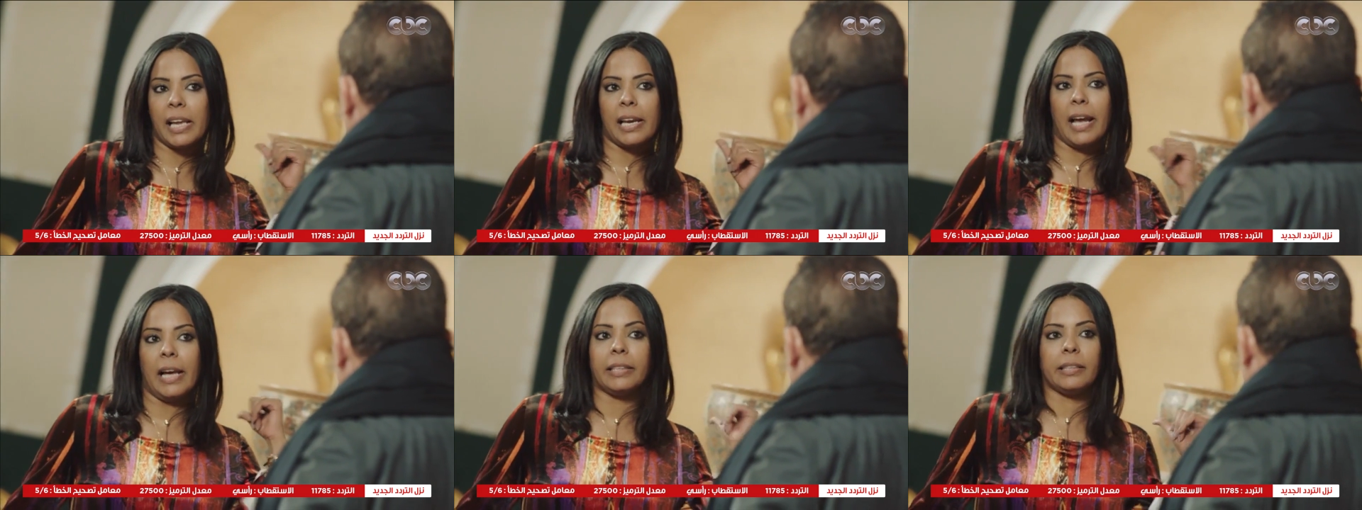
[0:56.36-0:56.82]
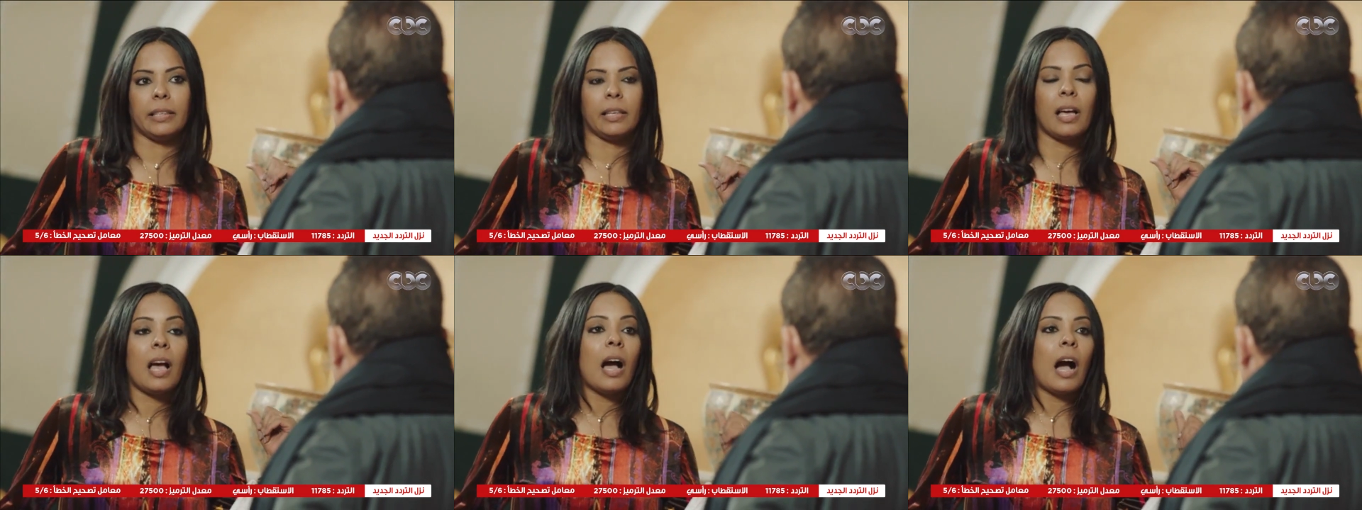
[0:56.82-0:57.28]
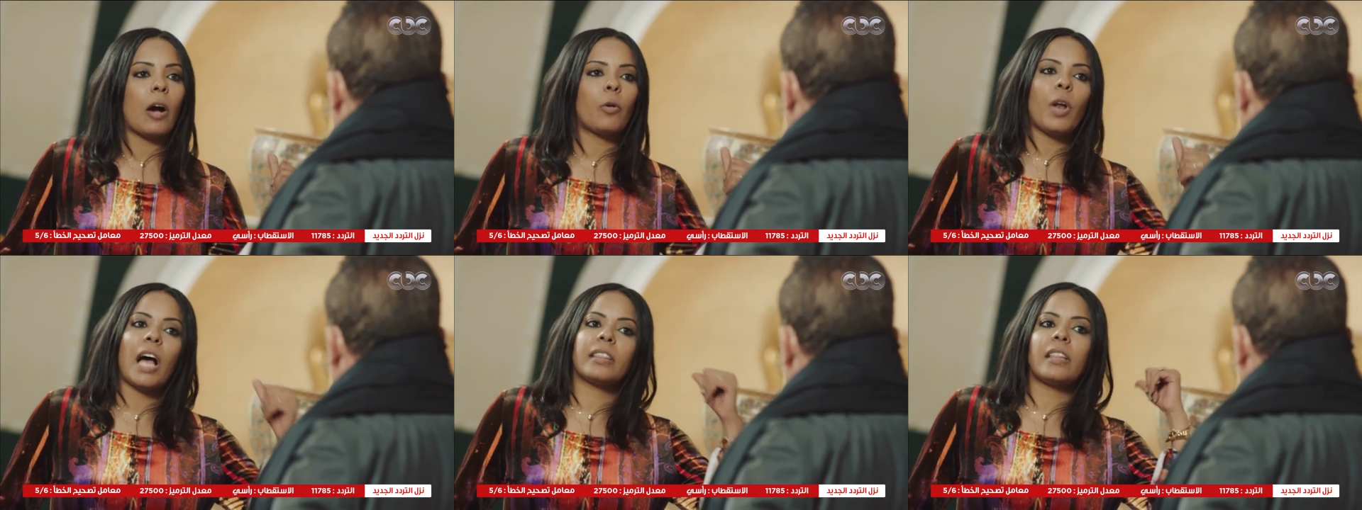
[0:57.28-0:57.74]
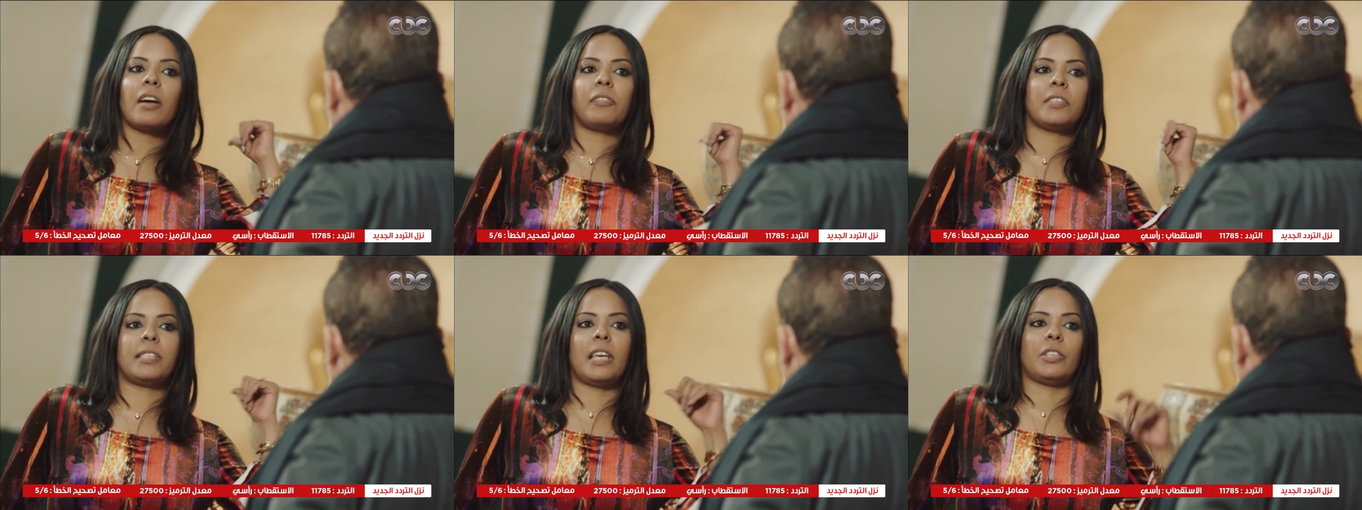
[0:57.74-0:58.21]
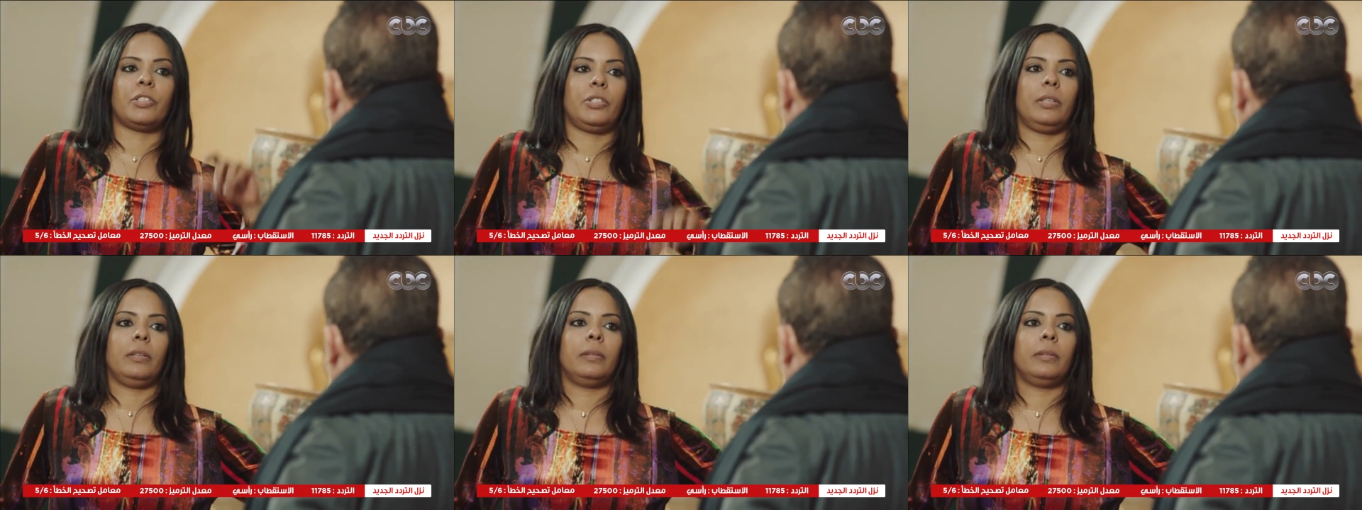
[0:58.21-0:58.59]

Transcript: اللي عندي هكون حطاك في السجن